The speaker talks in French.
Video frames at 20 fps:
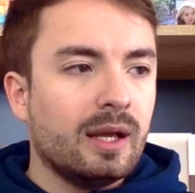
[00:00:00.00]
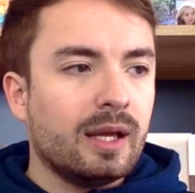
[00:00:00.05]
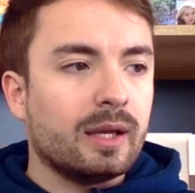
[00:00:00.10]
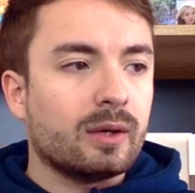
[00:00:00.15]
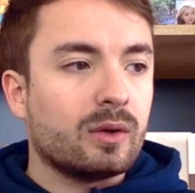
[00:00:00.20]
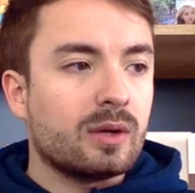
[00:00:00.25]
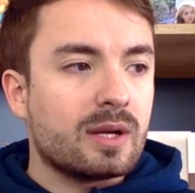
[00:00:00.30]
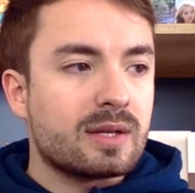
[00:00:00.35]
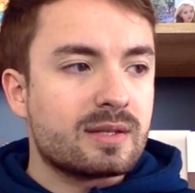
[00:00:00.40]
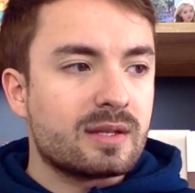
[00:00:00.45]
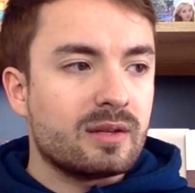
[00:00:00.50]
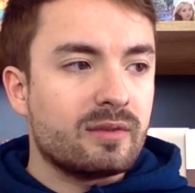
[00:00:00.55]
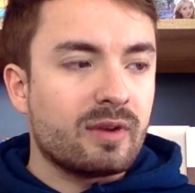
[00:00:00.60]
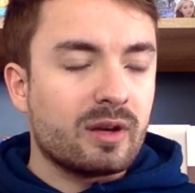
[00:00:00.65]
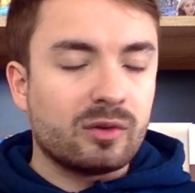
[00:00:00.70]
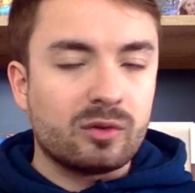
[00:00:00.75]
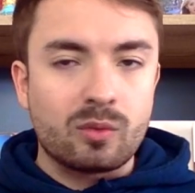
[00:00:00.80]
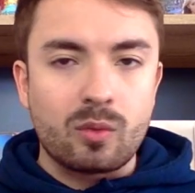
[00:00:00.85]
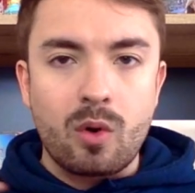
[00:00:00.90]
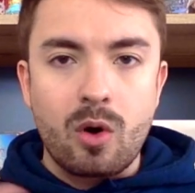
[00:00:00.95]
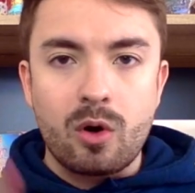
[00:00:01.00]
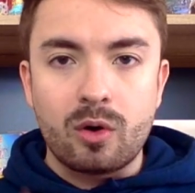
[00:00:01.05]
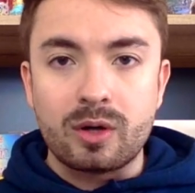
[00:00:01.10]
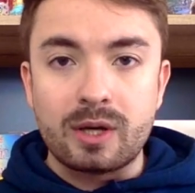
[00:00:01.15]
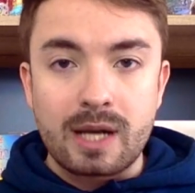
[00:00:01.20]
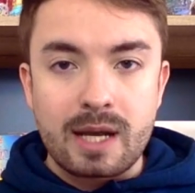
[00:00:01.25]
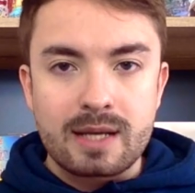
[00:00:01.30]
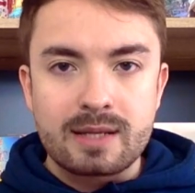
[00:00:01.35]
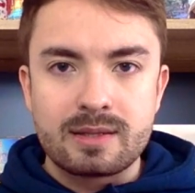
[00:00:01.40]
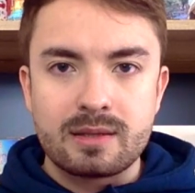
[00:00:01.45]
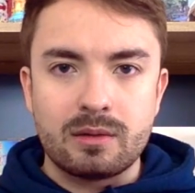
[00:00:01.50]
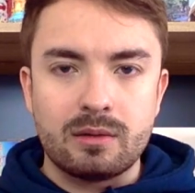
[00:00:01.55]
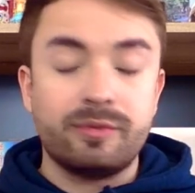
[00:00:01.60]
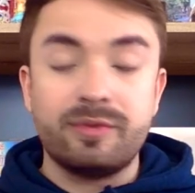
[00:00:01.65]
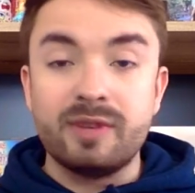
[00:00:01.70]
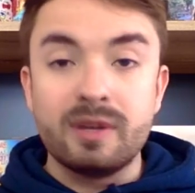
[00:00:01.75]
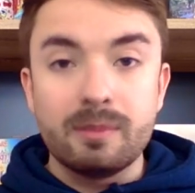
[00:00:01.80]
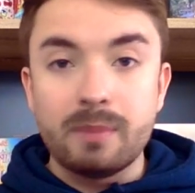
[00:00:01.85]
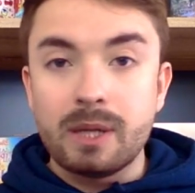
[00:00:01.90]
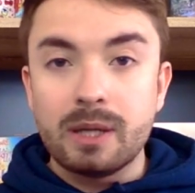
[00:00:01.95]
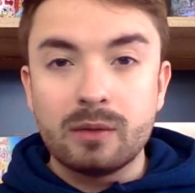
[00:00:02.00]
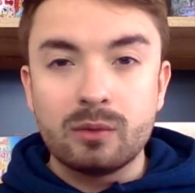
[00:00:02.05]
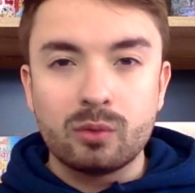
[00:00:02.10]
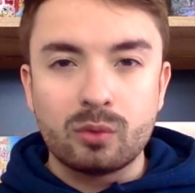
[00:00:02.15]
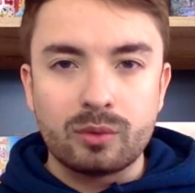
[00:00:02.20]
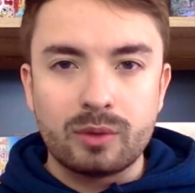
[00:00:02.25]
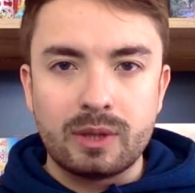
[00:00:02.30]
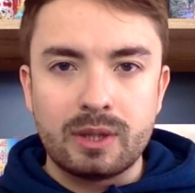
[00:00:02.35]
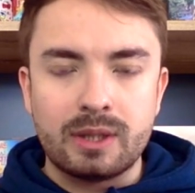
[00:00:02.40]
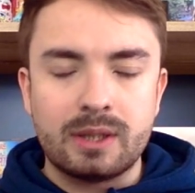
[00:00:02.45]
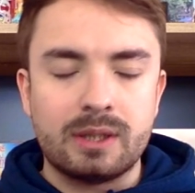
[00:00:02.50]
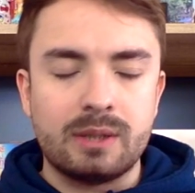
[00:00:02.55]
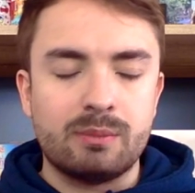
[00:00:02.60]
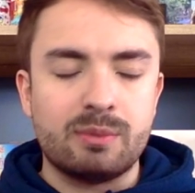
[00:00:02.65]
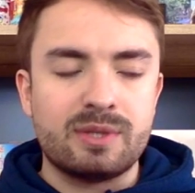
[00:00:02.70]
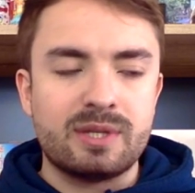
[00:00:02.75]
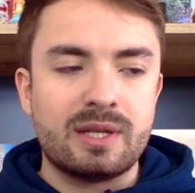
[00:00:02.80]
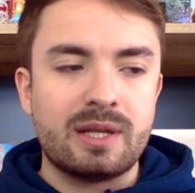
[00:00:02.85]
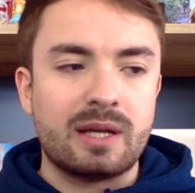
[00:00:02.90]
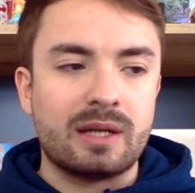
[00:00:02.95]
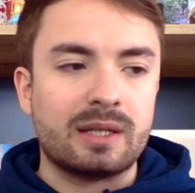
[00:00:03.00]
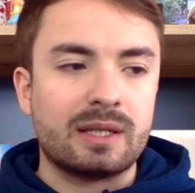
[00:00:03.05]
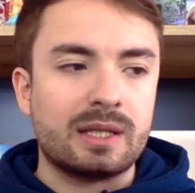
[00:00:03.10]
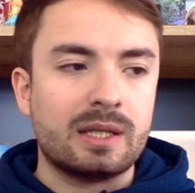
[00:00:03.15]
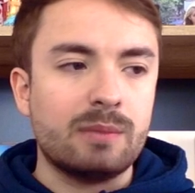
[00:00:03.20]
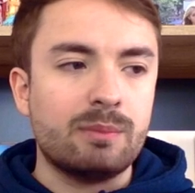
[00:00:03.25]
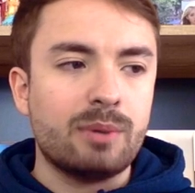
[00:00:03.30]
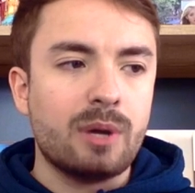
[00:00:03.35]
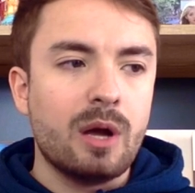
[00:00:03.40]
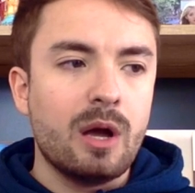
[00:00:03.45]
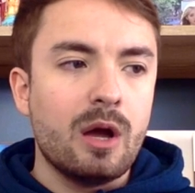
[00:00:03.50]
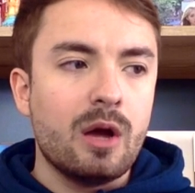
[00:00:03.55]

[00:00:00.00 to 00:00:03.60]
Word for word: et que là c'est une version anglaise, filmée, tournée, qui possède un clip.